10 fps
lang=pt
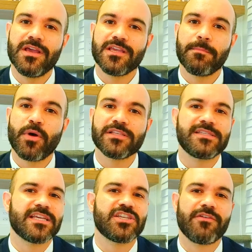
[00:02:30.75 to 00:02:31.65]
que pode
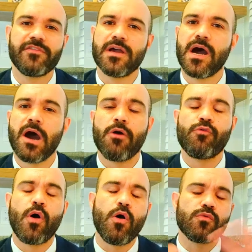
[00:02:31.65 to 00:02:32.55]
ser de
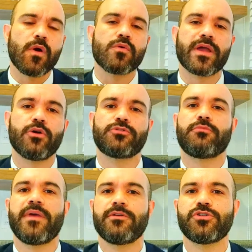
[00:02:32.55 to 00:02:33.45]
avião ou qualquer outro
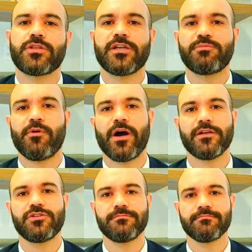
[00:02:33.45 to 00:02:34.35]
meio de
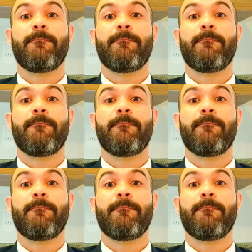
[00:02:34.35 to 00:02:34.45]
transporte.